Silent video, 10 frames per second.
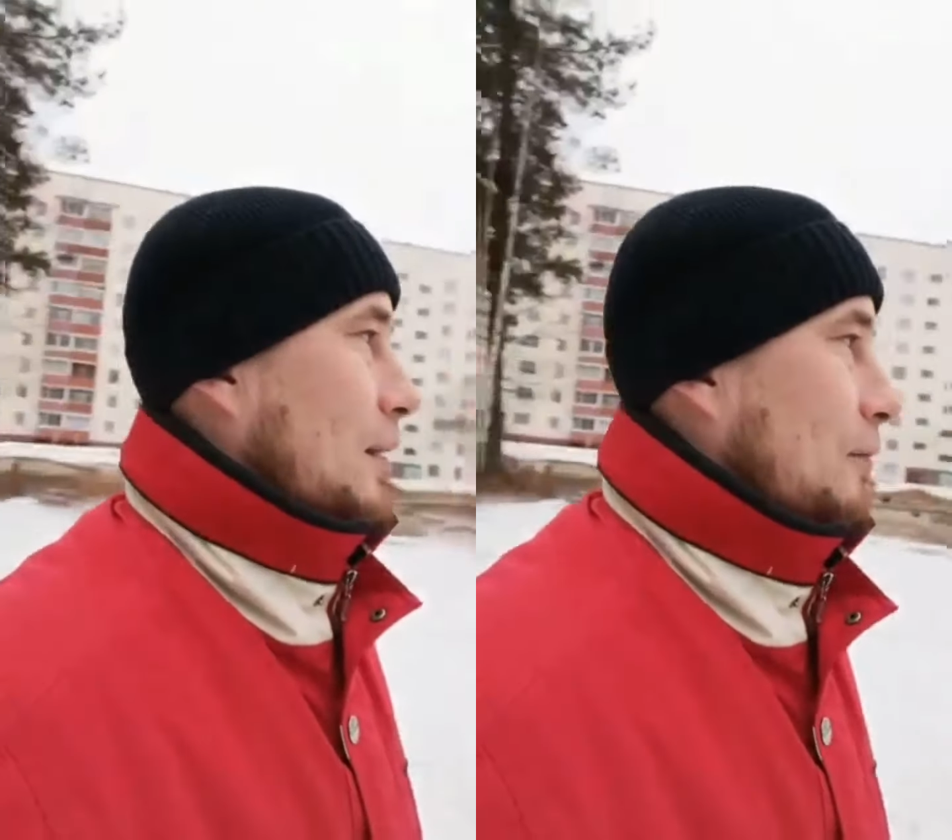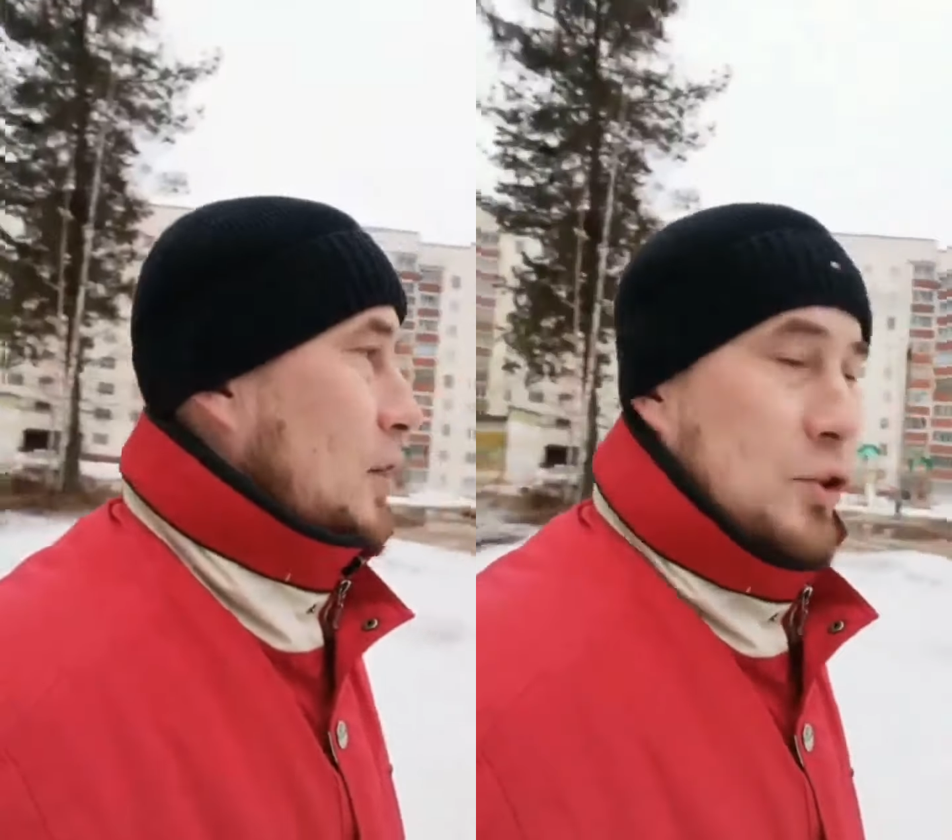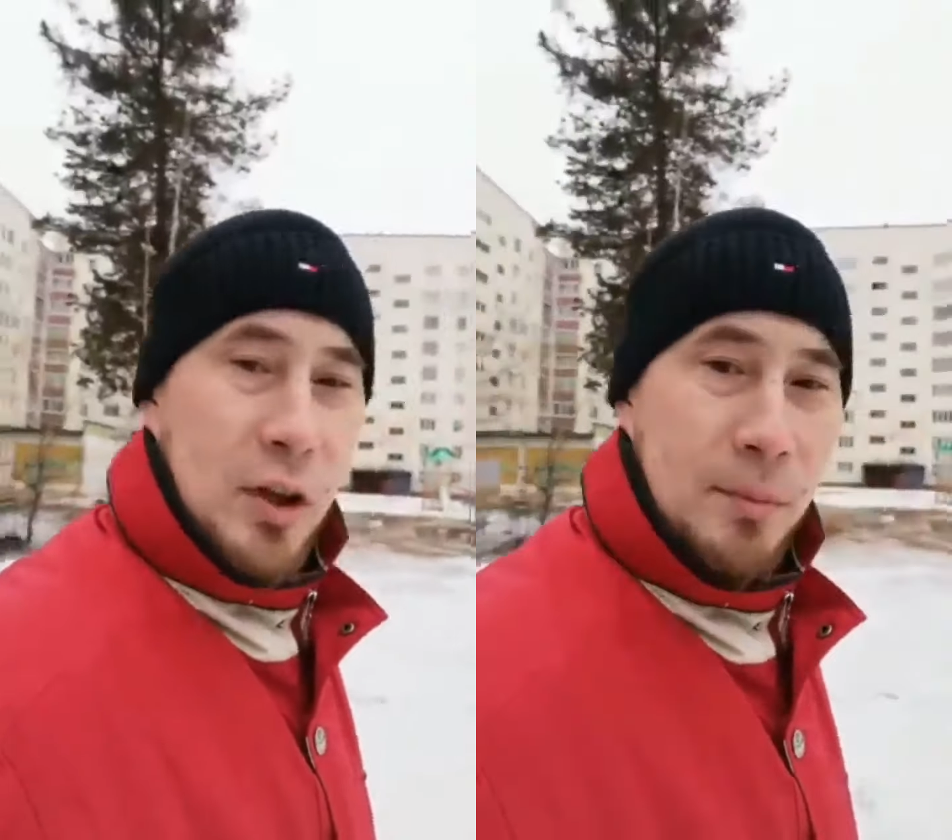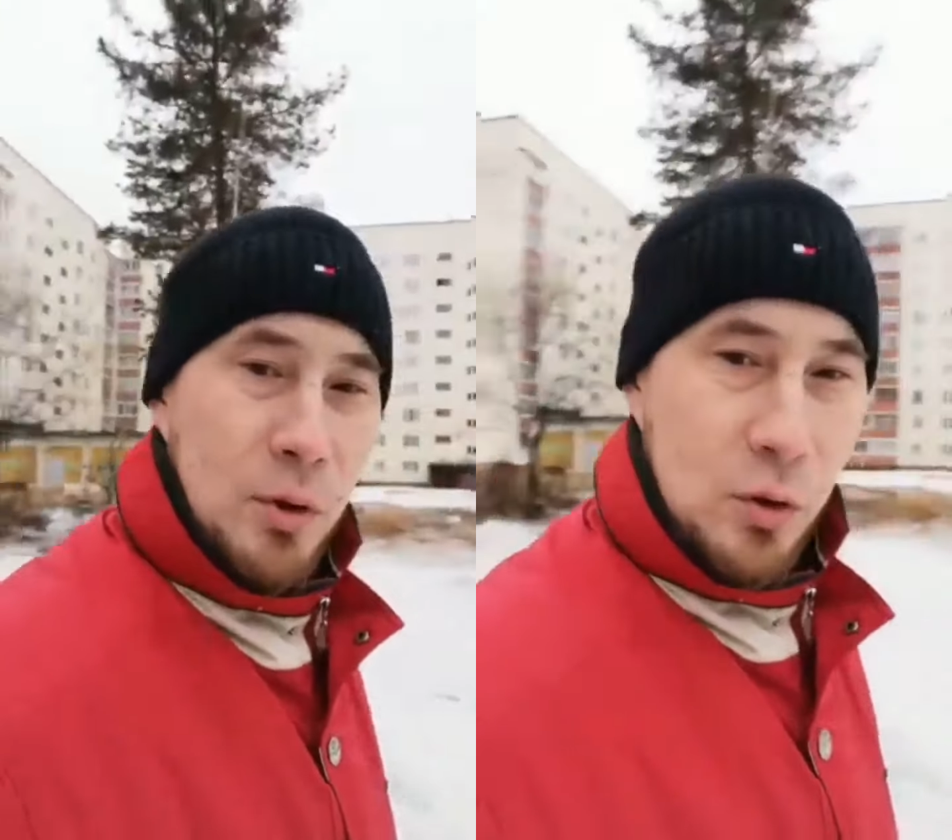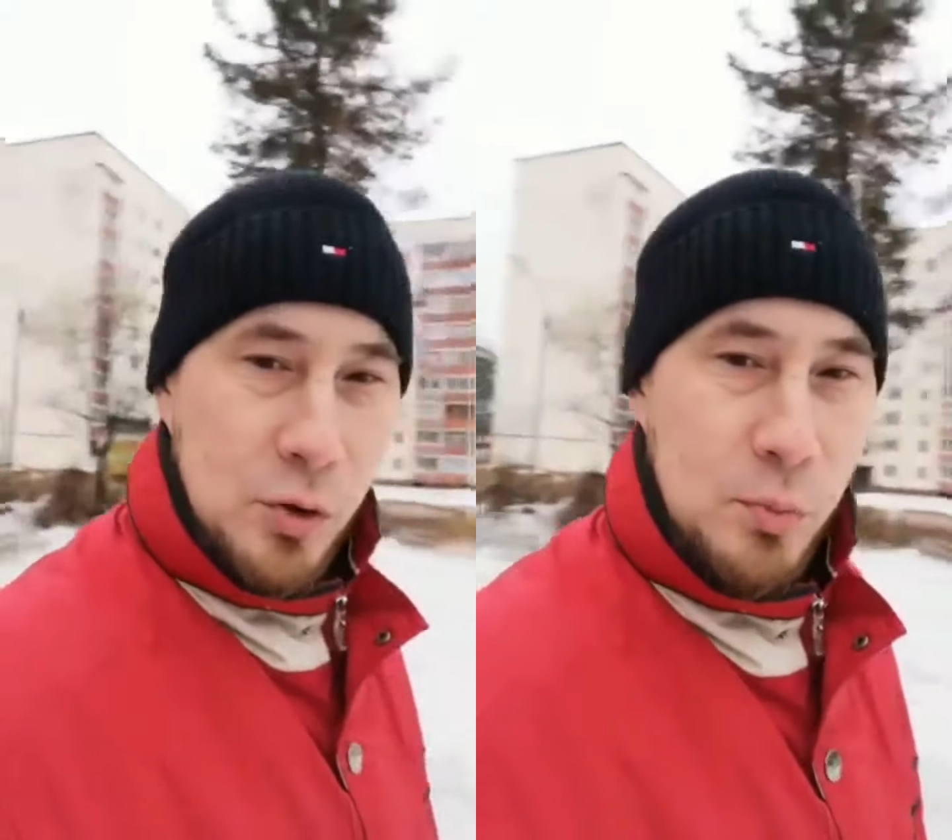ваш же
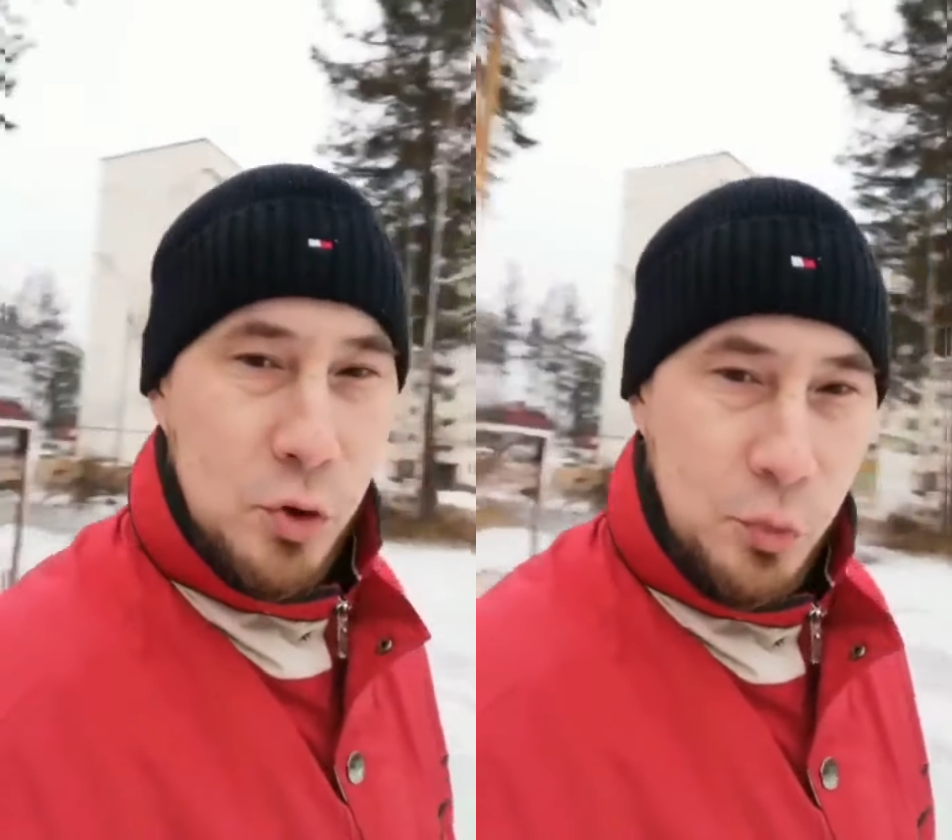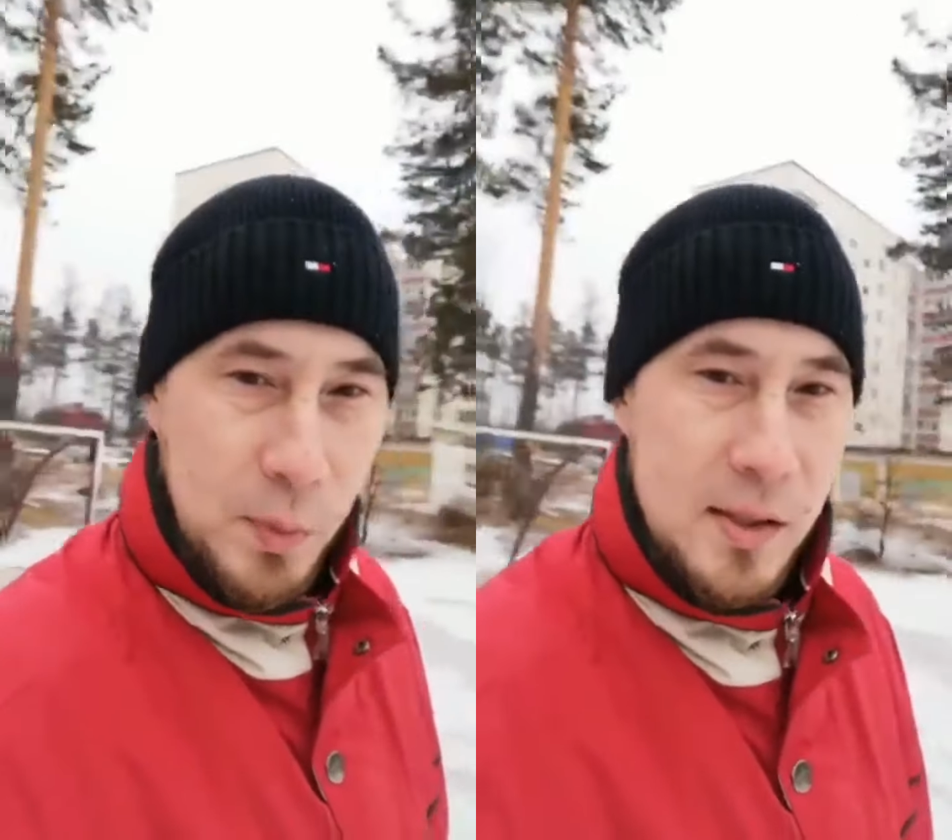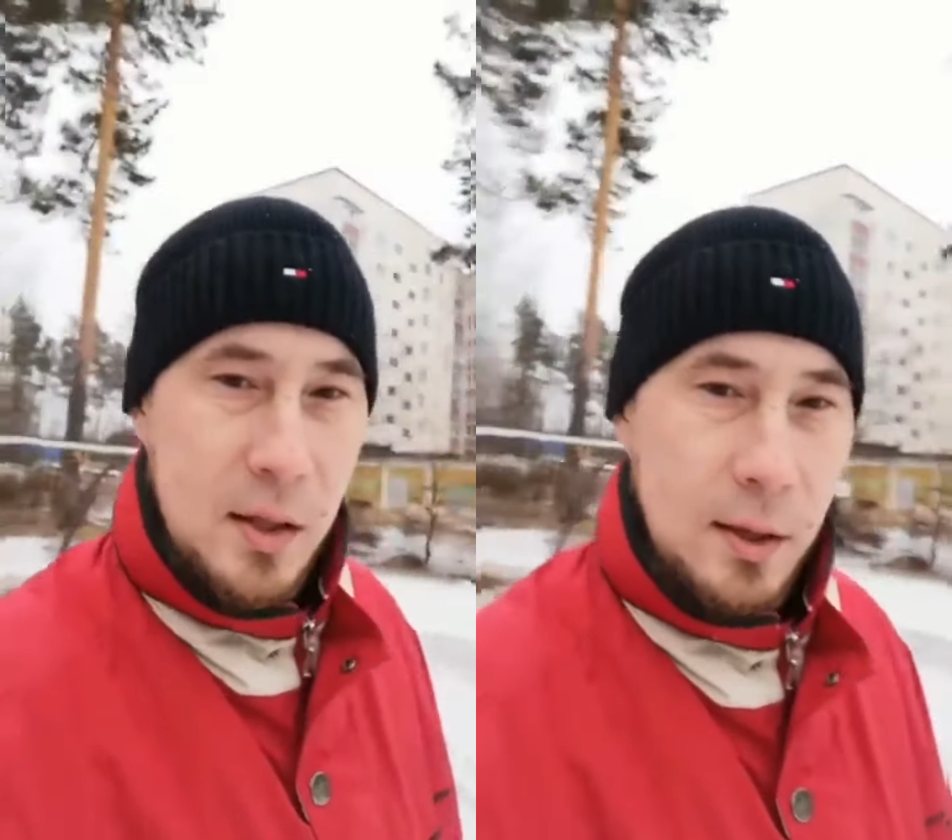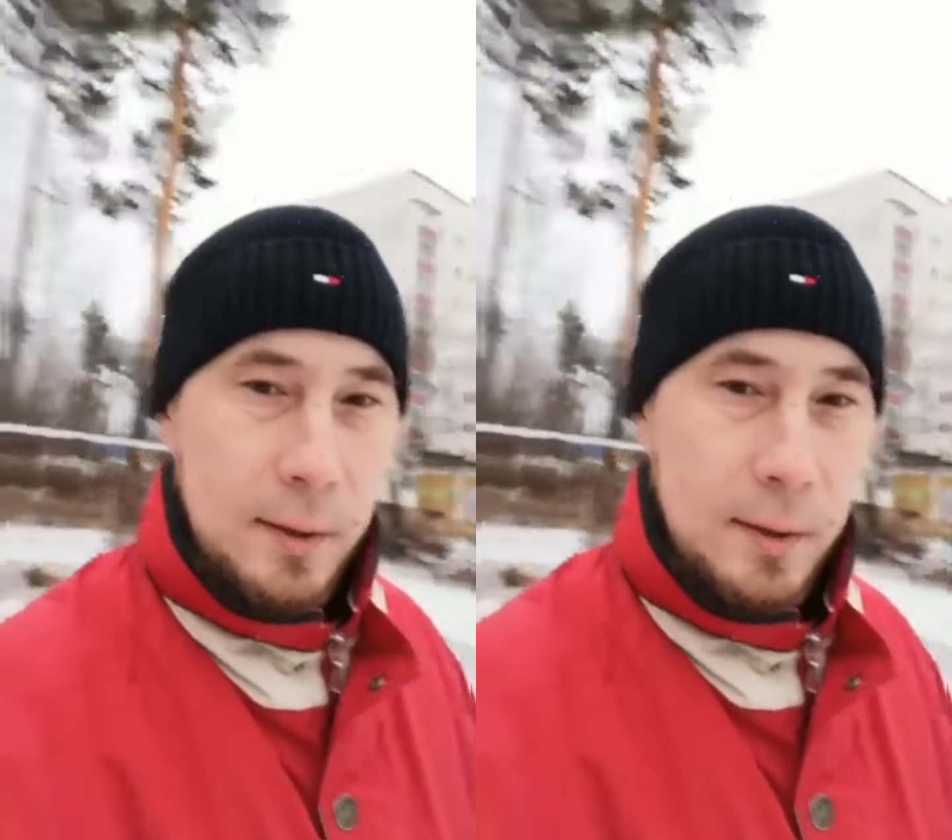ребенок тоже может упасть